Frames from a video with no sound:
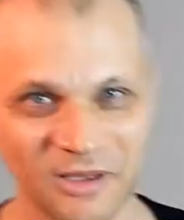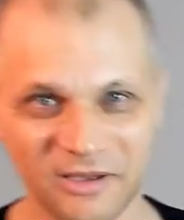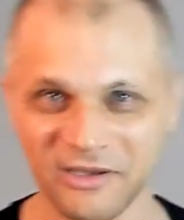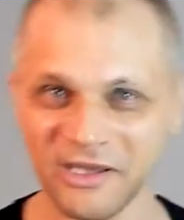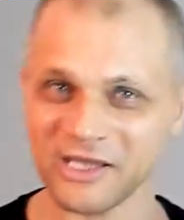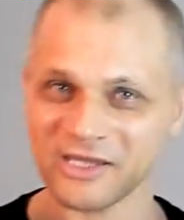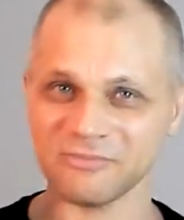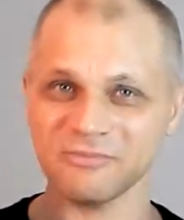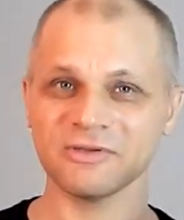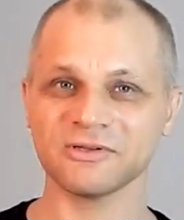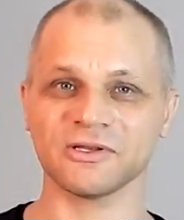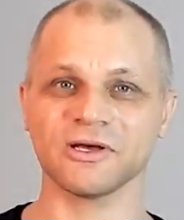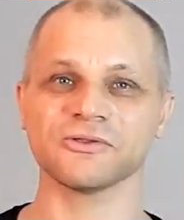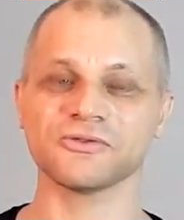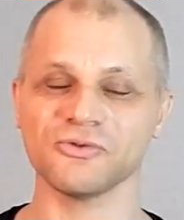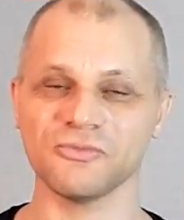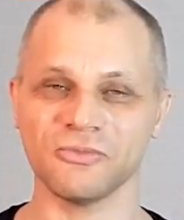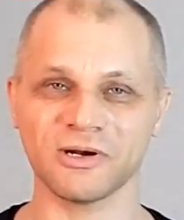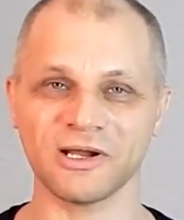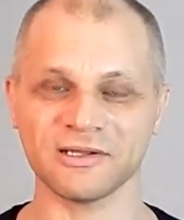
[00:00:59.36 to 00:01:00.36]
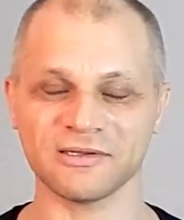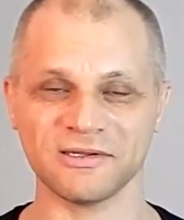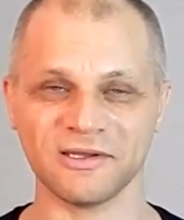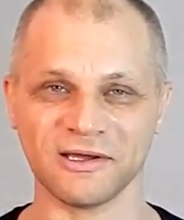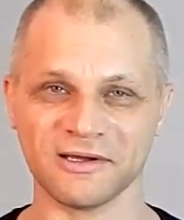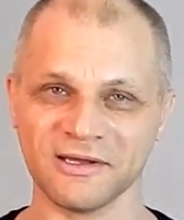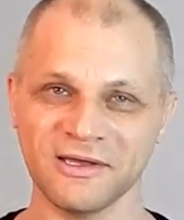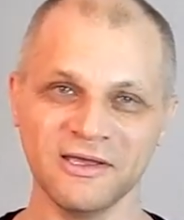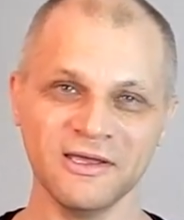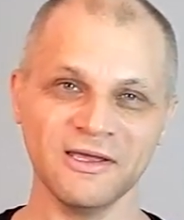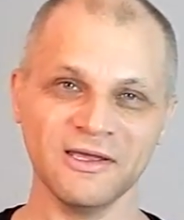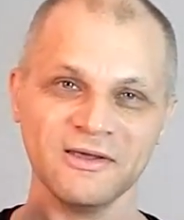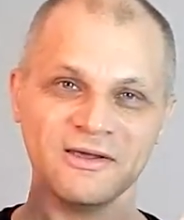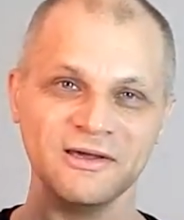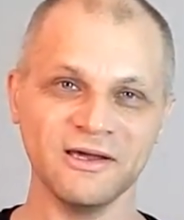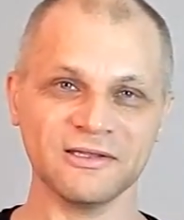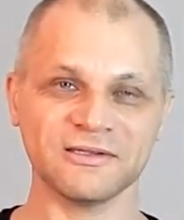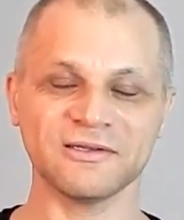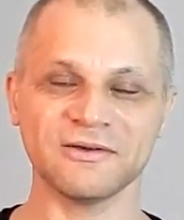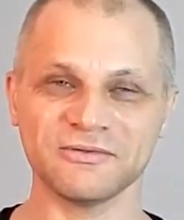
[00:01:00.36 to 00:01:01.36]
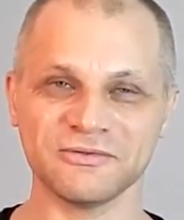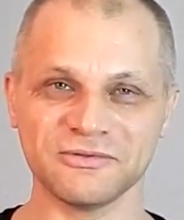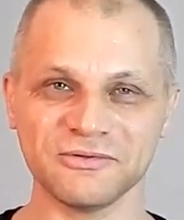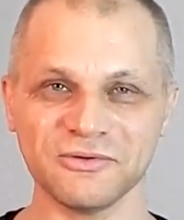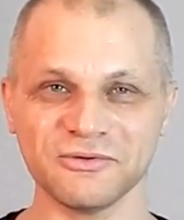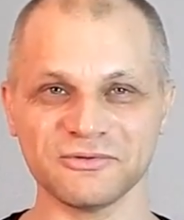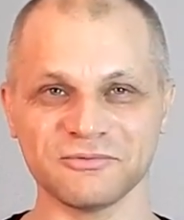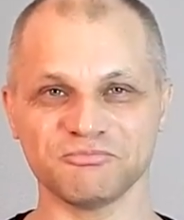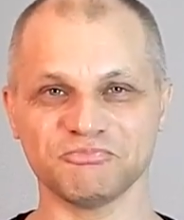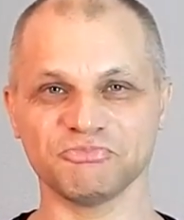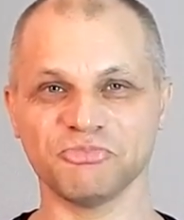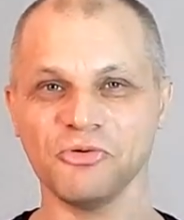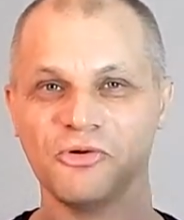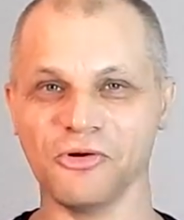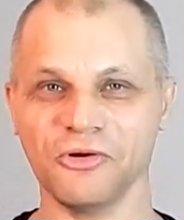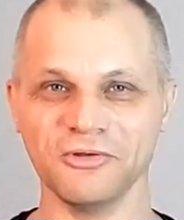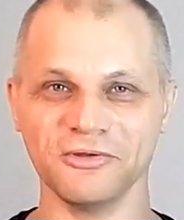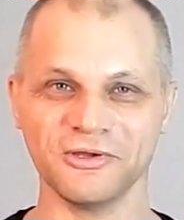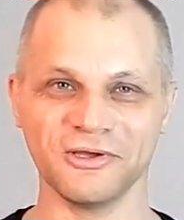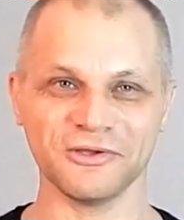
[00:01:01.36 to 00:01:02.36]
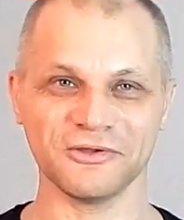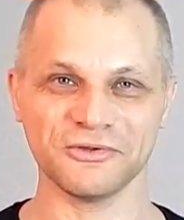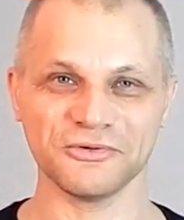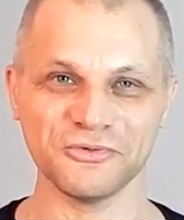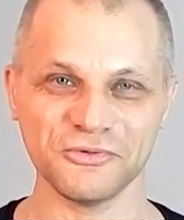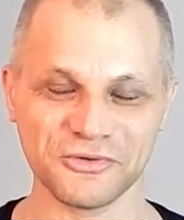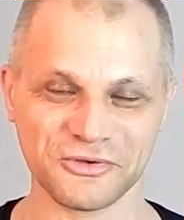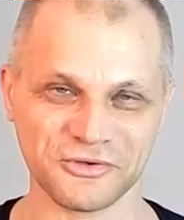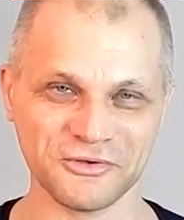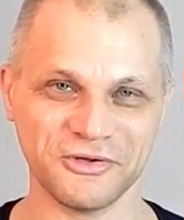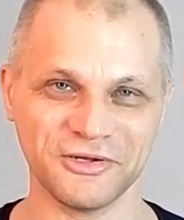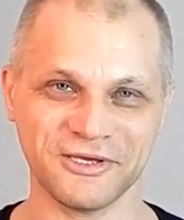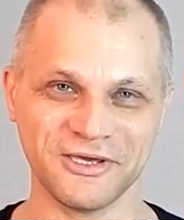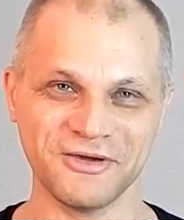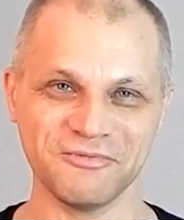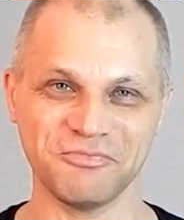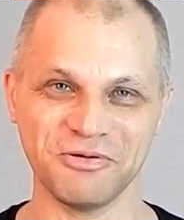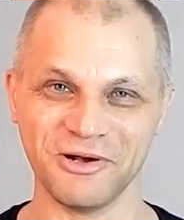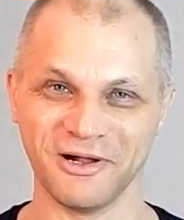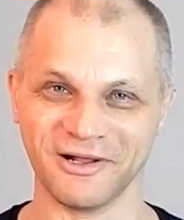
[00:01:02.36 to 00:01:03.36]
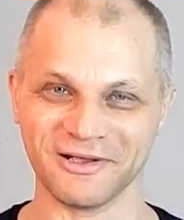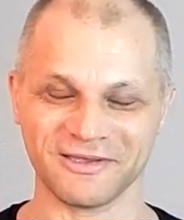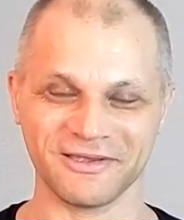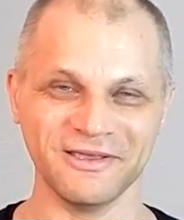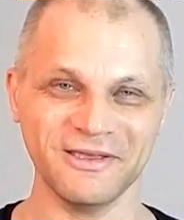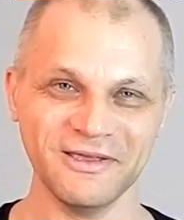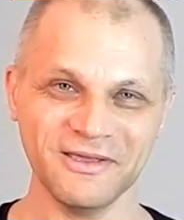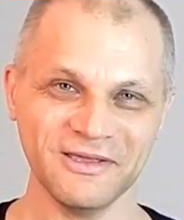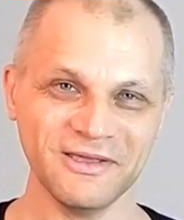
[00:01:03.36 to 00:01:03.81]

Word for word: я тебе скажу, брат, так, это все полная чушь, елки-палки,